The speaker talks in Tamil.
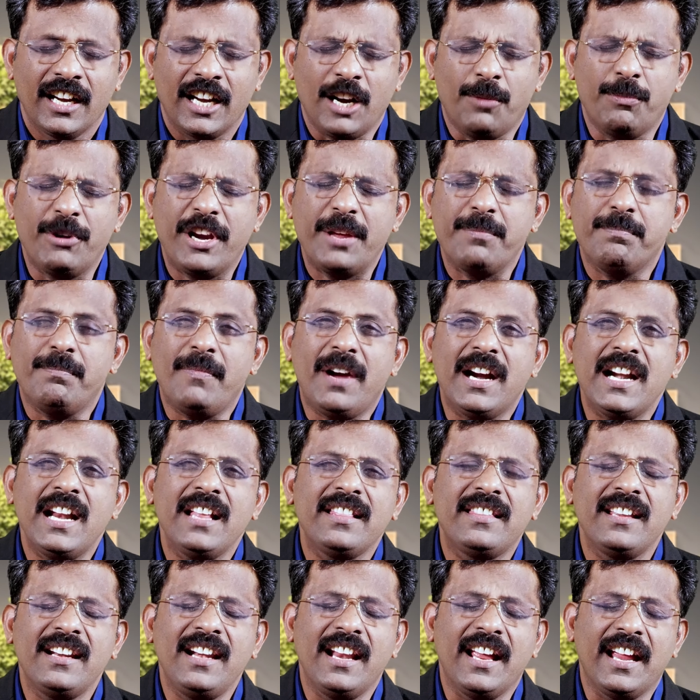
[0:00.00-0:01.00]
நம்முடைய
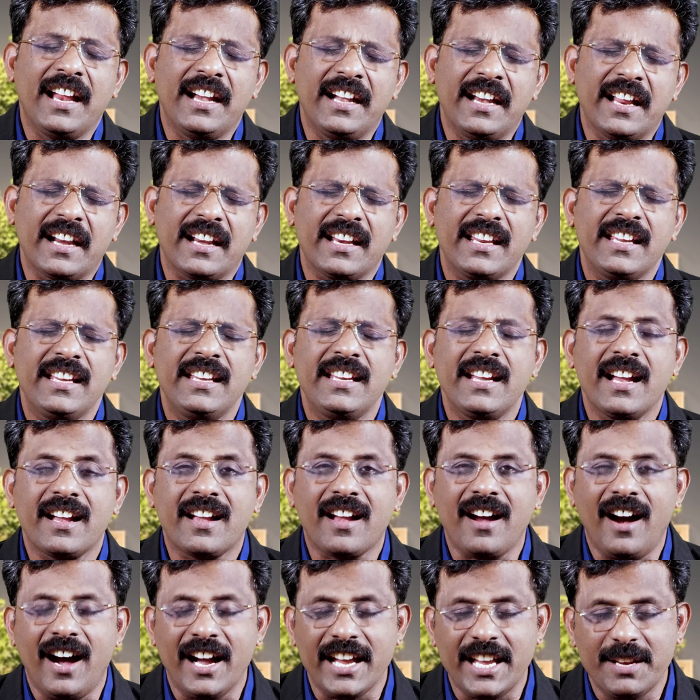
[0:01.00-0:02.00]
மனதில் நிறைய
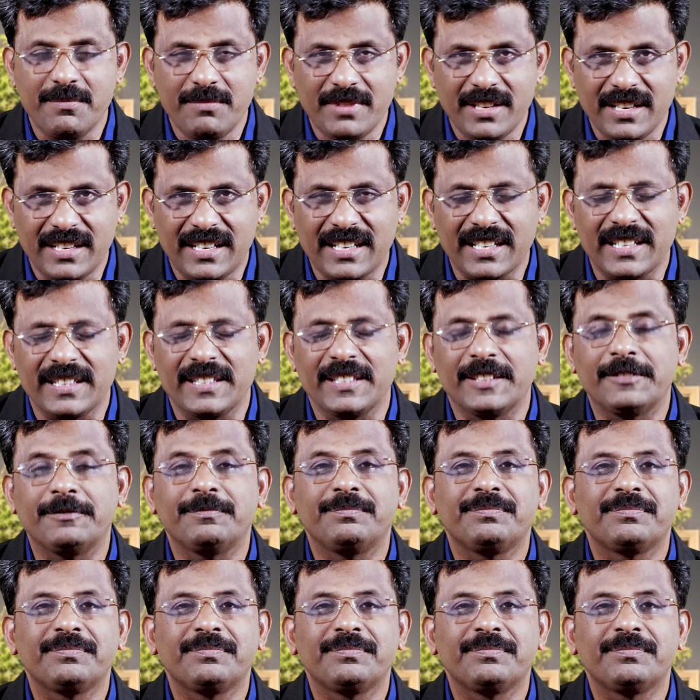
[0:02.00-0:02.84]
காயம் இருக்கிறது